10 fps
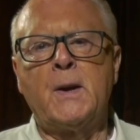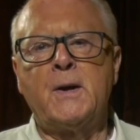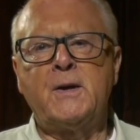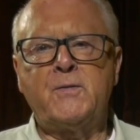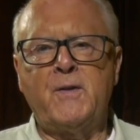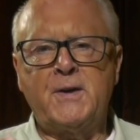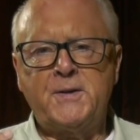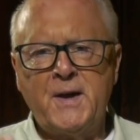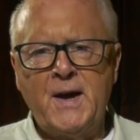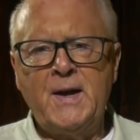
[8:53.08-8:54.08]
Ich war
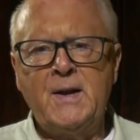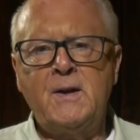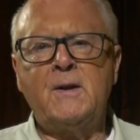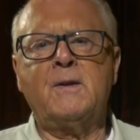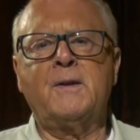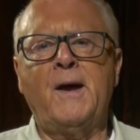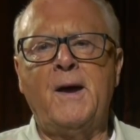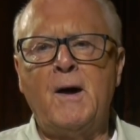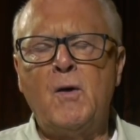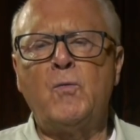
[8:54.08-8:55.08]
Teil
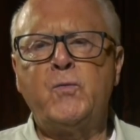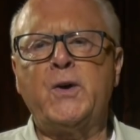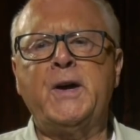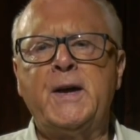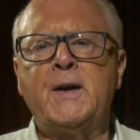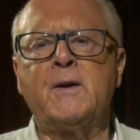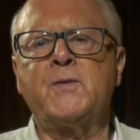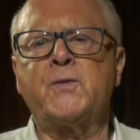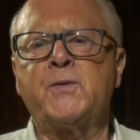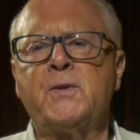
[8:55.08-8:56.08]
der
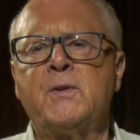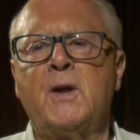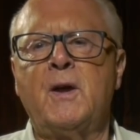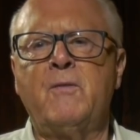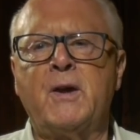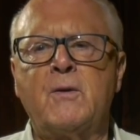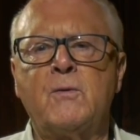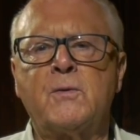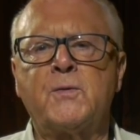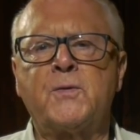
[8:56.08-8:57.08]
aufregendsten
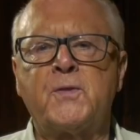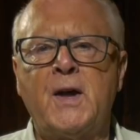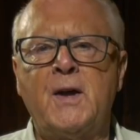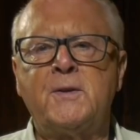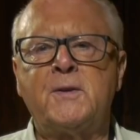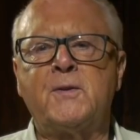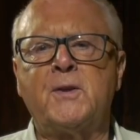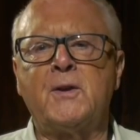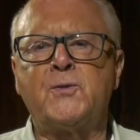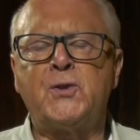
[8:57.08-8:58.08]
Erweckungszeit
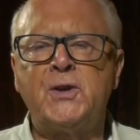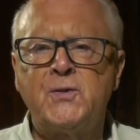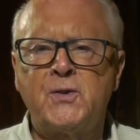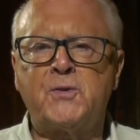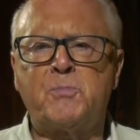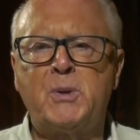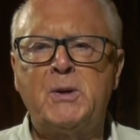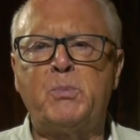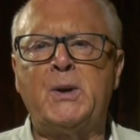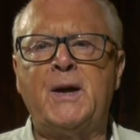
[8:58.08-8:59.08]
der Jesus
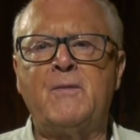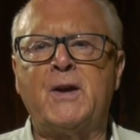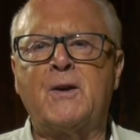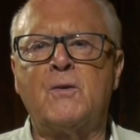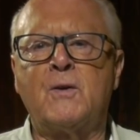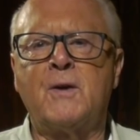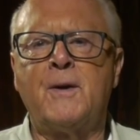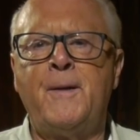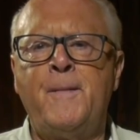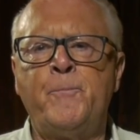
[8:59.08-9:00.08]
People Erweckung
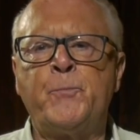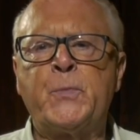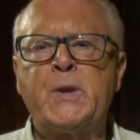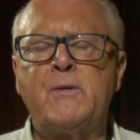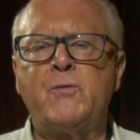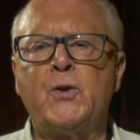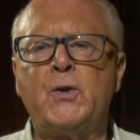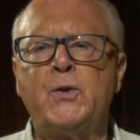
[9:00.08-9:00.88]
die von